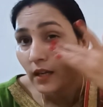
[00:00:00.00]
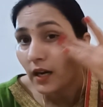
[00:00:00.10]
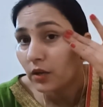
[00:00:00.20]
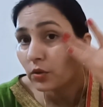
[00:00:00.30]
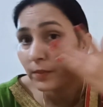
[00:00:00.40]

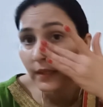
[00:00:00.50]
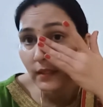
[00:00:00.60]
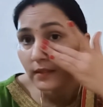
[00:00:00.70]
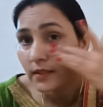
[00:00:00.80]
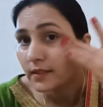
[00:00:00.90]
आँखों पे
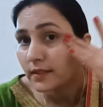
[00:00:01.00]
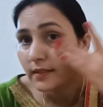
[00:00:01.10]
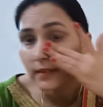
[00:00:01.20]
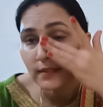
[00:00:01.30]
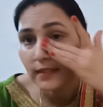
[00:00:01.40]

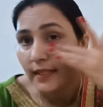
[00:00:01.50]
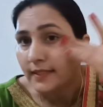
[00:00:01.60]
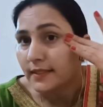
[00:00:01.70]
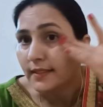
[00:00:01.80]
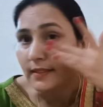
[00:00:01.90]

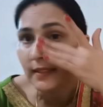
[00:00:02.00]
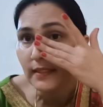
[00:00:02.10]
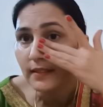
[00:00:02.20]
ऐसे करके